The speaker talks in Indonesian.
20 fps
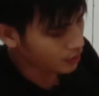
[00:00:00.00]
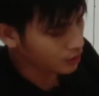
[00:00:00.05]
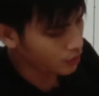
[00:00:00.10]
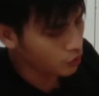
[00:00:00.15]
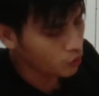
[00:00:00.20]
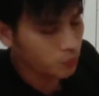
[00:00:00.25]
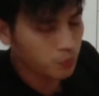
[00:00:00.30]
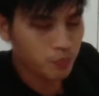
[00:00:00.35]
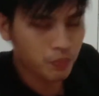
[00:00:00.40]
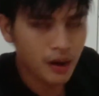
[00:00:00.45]

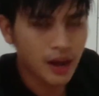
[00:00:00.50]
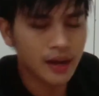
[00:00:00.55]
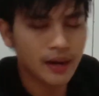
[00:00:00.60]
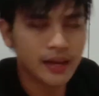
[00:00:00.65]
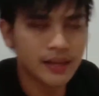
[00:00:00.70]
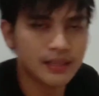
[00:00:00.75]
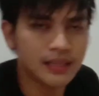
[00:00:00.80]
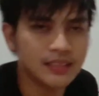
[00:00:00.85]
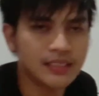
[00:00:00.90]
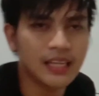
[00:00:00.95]
lupa
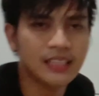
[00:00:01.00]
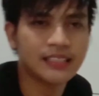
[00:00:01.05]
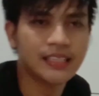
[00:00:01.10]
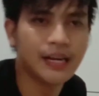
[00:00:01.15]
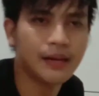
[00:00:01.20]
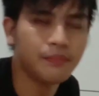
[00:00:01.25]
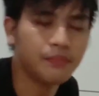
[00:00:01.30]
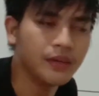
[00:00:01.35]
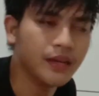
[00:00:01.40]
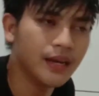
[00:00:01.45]
like dan
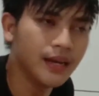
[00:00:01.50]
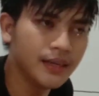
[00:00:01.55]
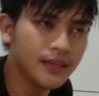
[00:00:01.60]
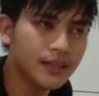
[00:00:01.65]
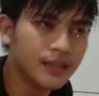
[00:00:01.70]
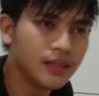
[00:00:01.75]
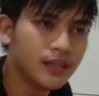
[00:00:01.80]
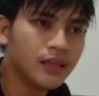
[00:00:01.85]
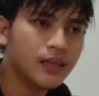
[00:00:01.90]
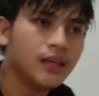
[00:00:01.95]
subscribe ya
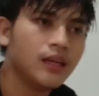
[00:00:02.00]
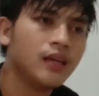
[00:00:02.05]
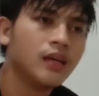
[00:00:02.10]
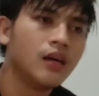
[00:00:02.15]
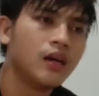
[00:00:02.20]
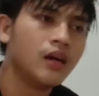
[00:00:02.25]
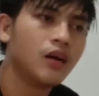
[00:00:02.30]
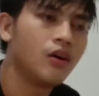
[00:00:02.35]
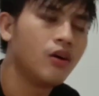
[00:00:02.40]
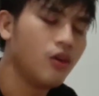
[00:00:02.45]

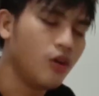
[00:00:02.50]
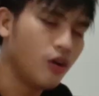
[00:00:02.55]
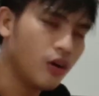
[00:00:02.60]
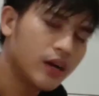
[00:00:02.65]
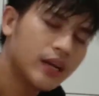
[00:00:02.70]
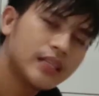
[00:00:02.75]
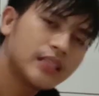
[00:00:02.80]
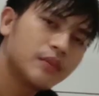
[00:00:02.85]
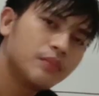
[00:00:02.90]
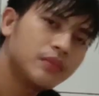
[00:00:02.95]

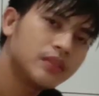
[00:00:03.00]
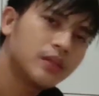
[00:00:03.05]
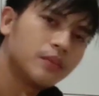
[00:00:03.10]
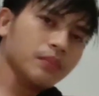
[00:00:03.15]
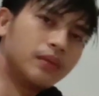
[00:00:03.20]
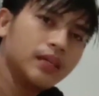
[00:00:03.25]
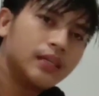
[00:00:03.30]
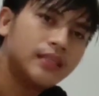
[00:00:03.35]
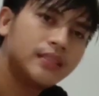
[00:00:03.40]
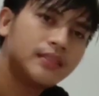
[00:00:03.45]
Oke
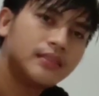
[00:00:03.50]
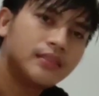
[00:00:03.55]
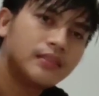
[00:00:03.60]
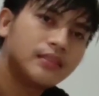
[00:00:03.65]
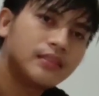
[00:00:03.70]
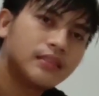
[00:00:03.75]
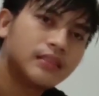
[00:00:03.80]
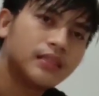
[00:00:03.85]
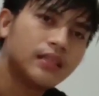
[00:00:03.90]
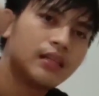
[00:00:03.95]
teman-teman,
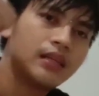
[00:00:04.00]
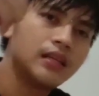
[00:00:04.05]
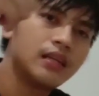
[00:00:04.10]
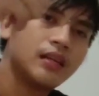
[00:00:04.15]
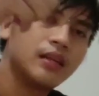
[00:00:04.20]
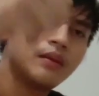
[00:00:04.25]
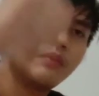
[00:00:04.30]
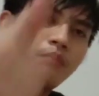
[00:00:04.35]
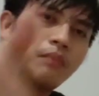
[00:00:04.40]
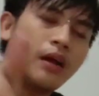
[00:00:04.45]

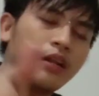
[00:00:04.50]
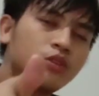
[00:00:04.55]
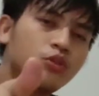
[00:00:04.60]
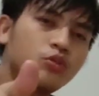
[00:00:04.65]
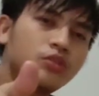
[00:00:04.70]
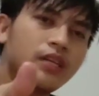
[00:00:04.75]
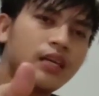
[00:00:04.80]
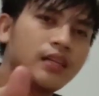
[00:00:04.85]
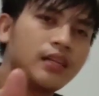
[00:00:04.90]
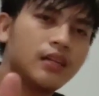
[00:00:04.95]

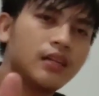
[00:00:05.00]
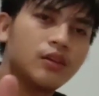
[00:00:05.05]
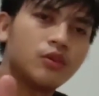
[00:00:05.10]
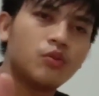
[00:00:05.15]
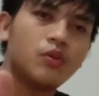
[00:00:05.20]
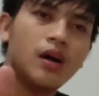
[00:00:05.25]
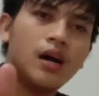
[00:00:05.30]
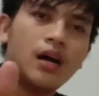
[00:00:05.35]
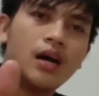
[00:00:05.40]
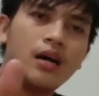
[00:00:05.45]
bantu
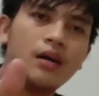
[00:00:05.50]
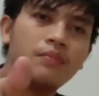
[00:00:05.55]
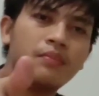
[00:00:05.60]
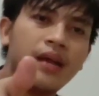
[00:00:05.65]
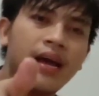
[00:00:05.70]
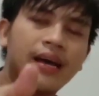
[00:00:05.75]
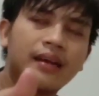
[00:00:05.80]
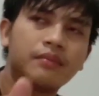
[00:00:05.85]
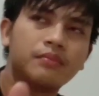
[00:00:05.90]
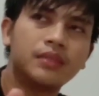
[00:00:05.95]
channel gue
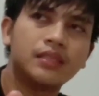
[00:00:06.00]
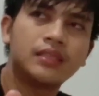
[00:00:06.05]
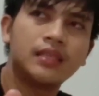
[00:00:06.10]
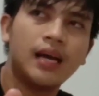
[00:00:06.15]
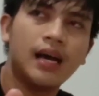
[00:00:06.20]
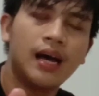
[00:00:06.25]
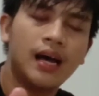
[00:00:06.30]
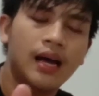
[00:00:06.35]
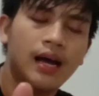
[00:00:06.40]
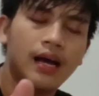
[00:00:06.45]
biar
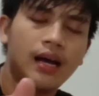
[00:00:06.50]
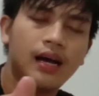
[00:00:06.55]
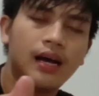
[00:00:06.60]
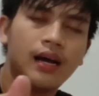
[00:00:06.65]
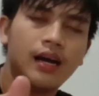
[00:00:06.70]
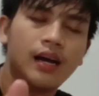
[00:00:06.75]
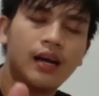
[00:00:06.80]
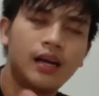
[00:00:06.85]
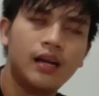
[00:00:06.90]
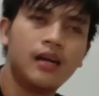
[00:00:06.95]
bisa
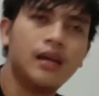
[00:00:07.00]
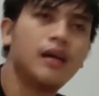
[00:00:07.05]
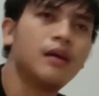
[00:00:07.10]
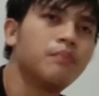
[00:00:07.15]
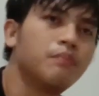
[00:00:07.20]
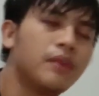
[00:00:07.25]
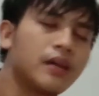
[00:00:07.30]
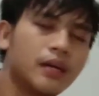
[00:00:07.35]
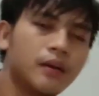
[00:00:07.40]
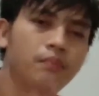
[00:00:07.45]

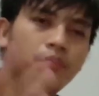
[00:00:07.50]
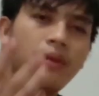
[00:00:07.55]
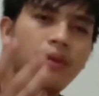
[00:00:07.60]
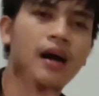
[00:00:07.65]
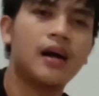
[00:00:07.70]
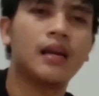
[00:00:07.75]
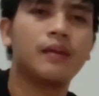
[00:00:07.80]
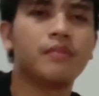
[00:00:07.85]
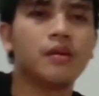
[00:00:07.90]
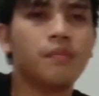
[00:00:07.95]

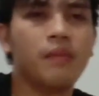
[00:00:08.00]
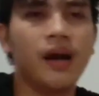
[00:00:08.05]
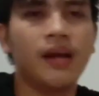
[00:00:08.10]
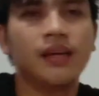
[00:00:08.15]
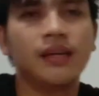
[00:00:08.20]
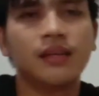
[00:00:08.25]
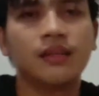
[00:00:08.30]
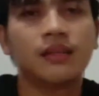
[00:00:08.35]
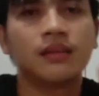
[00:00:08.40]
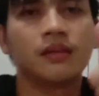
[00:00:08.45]
berkembang lebih
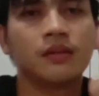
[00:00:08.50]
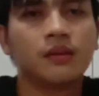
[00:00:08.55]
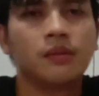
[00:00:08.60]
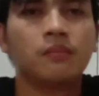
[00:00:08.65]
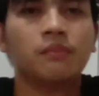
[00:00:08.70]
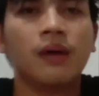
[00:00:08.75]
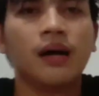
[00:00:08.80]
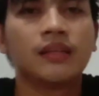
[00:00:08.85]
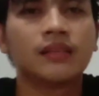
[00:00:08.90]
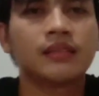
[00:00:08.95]
baik.
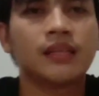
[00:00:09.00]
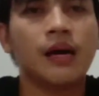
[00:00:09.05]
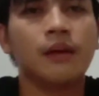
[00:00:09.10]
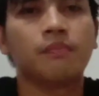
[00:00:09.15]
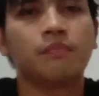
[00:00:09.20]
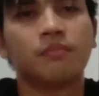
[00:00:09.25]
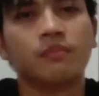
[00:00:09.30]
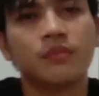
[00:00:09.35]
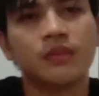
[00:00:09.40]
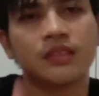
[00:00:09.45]

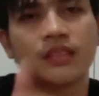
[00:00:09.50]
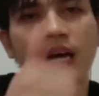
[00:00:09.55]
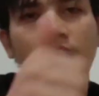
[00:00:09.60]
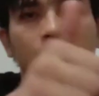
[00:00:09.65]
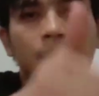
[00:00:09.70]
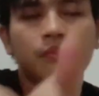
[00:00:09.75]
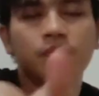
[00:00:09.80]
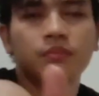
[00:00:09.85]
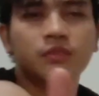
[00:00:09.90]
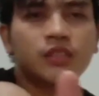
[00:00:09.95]
Mantap.
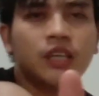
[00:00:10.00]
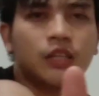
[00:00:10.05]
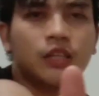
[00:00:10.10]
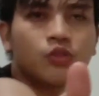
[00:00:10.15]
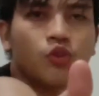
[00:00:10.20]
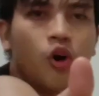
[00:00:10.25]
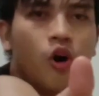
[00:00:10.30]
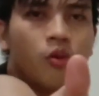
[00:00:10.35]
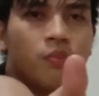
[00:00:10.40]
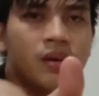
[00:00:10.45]
Salam
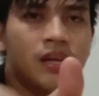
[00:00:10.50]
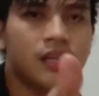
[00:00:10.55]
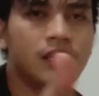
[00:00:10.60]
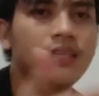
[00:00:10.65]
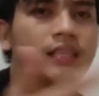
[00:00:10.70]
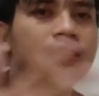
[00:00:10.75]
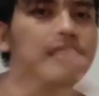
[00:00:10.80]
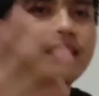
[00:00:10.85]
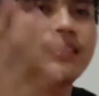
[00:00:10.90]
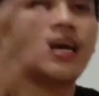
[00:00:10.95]
satu hobi,
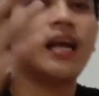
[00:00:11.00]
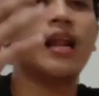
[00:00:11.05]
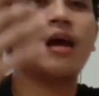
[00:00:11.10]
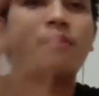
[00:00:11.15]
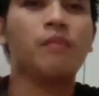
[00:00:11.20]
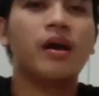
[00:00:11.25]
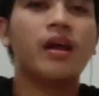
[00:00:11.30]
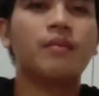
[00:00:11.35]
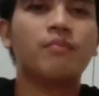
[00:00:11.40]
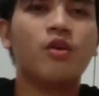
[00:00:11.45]

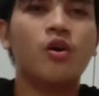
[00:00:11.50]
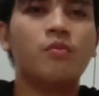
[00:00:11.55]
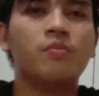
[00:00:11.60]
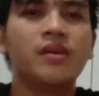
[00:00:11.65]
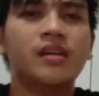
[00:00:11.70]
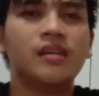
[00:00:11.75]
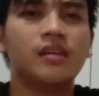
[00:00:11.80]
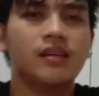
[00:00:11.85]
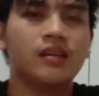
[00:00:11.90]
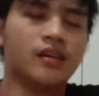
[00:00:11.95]
salam ayam
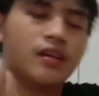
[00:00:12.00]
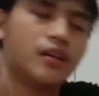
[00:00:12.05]
hobi.